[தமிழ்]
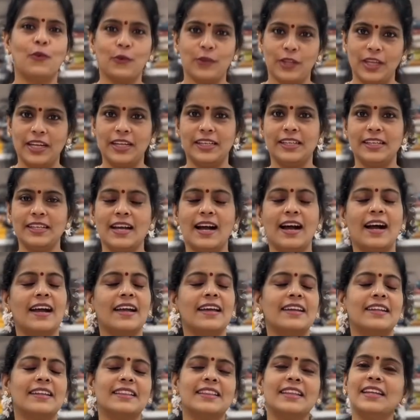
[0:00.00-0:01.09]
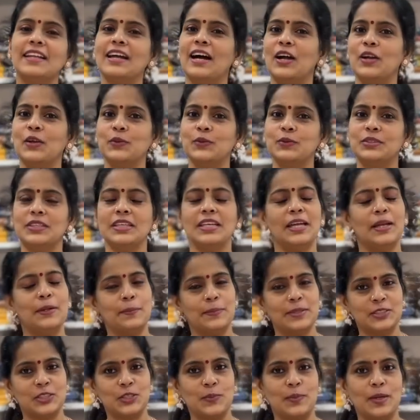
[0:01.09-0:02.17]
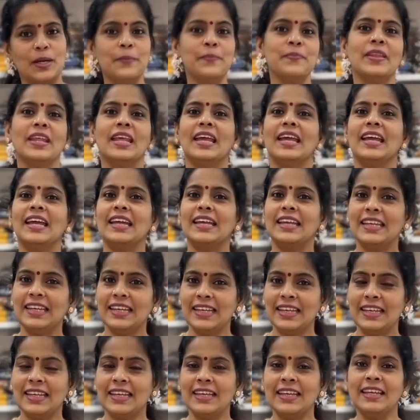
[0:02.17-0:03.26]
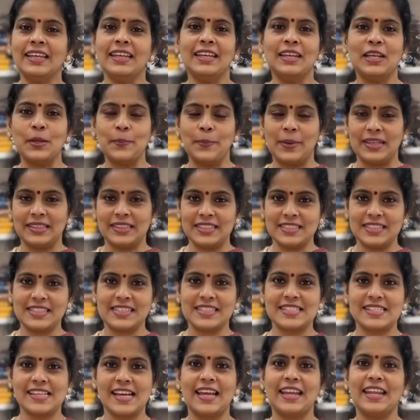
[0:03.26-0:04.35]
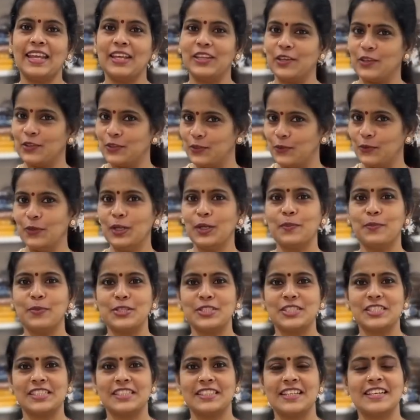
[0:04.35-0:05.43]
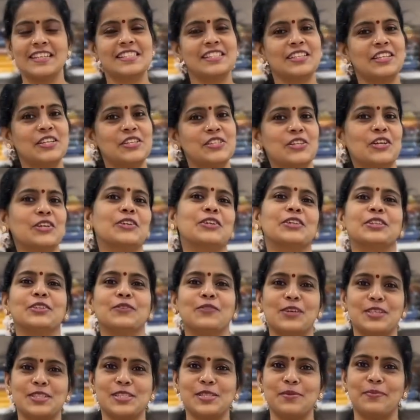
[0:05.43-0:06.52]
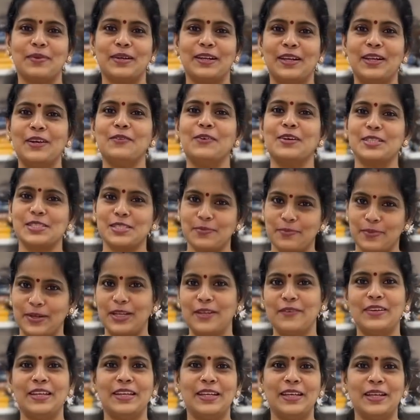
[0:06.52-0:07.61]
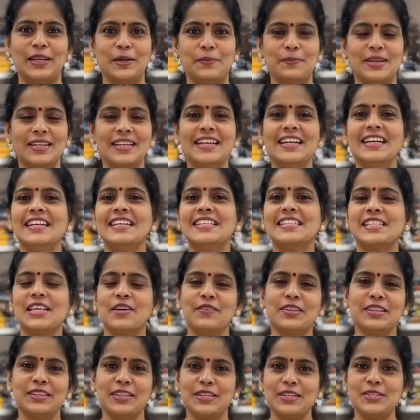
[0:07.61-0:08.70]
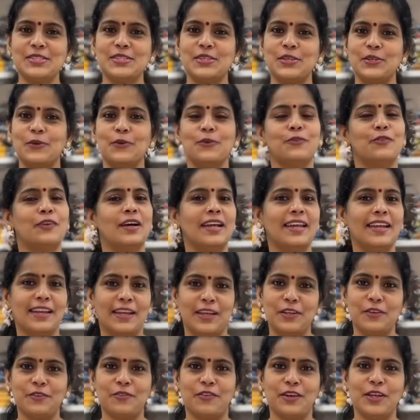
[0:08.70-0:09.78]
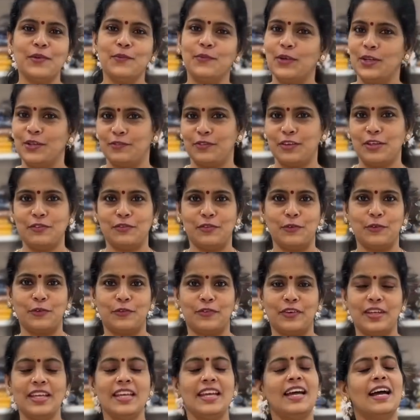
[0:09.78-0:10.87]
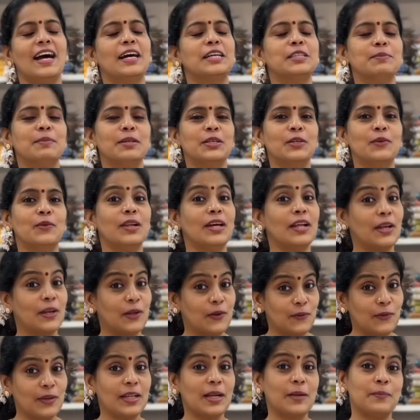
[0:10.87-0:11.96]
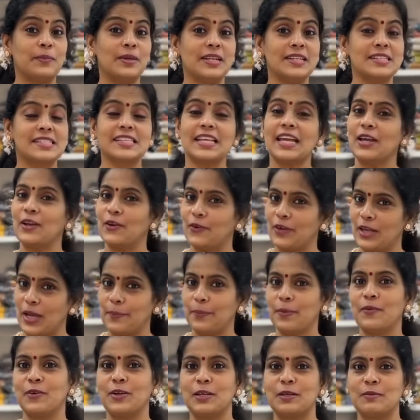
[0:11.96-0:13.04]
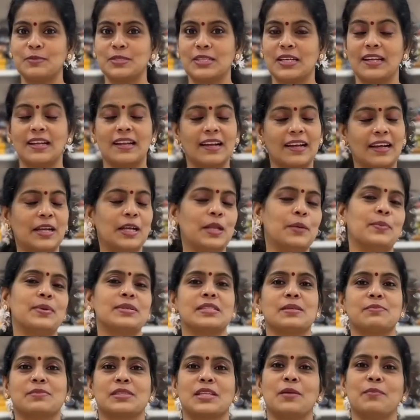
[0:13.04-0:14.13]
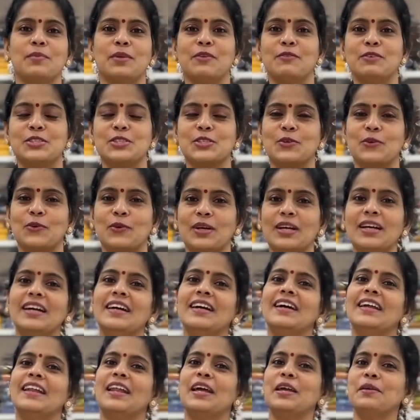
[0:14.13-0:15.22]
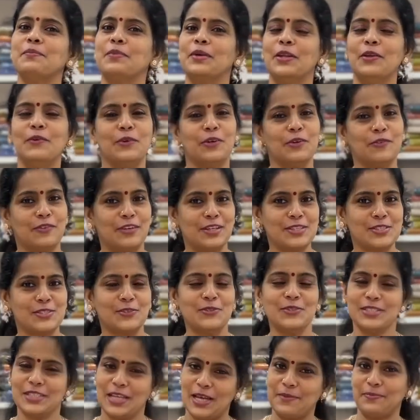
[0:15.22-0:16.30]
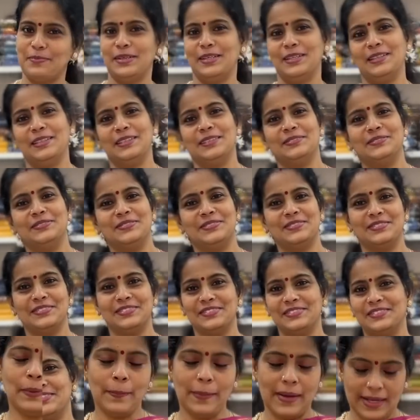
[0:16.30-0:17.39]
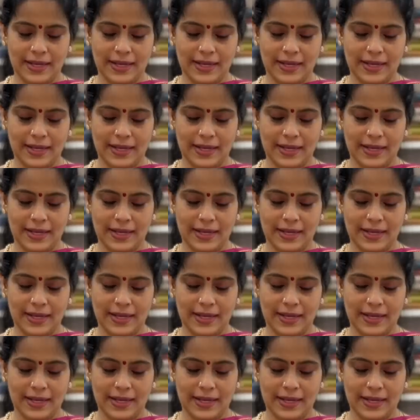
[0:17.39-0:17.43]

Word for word: ஃபோர் எயிட்டி ஆயிரத்தி நானூற்றி எண்பது ரூபாய் இன்னைக்கு நீங்கள் பாத்துட்டு இருக்க சாரி ஏதாவது உங்களுக்கு பிடிச்சிருந்தா ஸ்கிரீன்ஷாட் எடுத்து வாட்ஸ்அப் பண்ணலாம் வாட்ஸ்அப் பண்ண வேண்டிய நம்பர் செவன் த்ரீ ஜீரோ ஃபைவ் நைன் ஃபைவ் ஒன் ஃபைவ் ஃபோர் ஃபைவ் அது மட்டும் இல்லை ரெகுலர் அப்டேட்ஸ்க்கு எங்களுடைய அப்பவர்ணம் சேனலை கண்டிப்பாக சப்ஸ்கிரைப் பண்ணி வச்சுக்கோங்க லைக் பண்ணி உங்கள் ஃப்ரெண்ட்ஸ்க்கும் ஷேர் பண்ணுங்கள் இப்போ